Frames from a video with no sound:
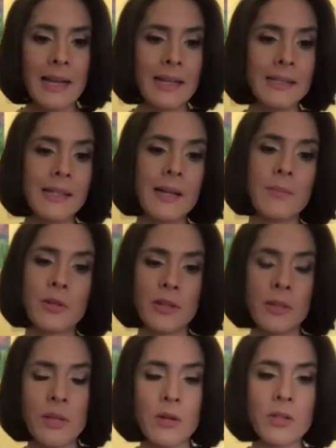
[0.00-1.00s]
ética, pero
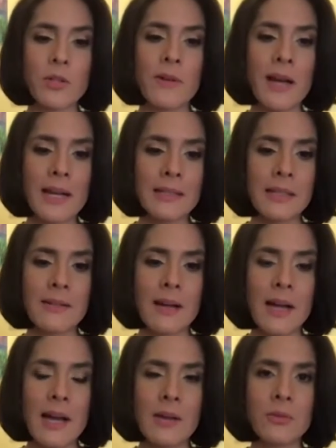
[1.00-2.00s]
también cuando vas a
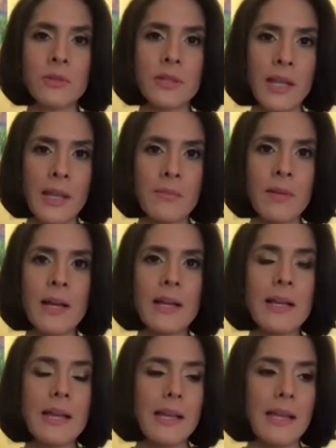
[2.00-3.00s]
trabajar un tema,
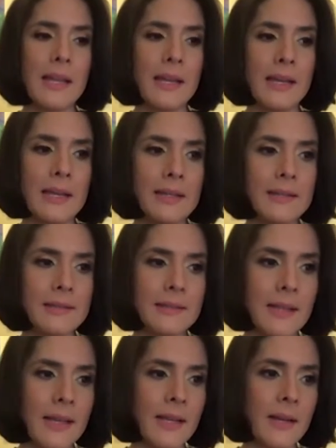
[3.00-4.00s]

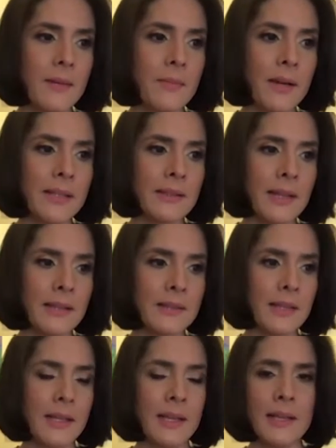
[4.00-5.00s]
ser
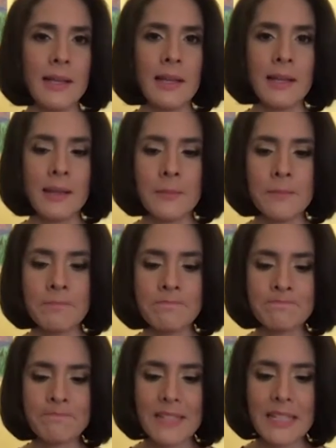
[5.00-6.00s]
bastante em,
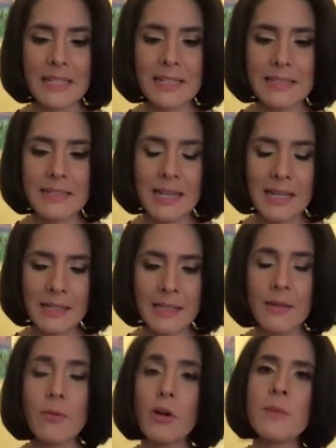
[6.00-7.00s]

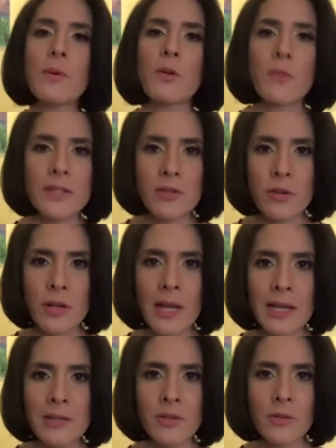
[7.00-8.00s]
selectivo y
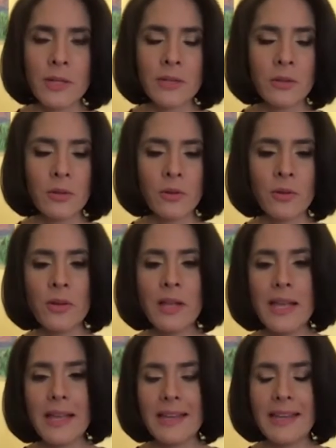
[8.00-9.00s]
profesional sobre todo.
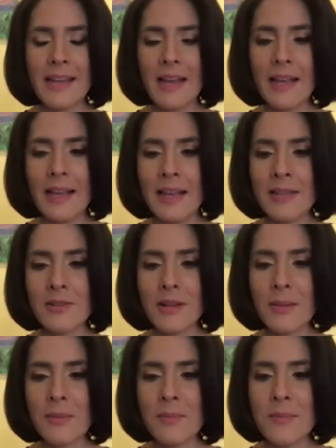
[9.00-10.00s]
Y eso
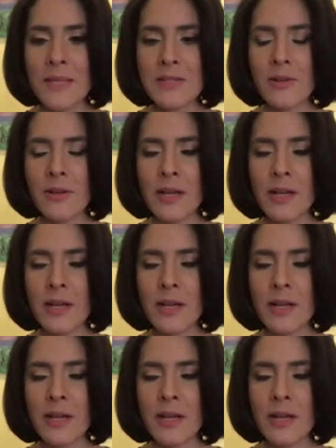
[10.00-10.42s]
que mencionas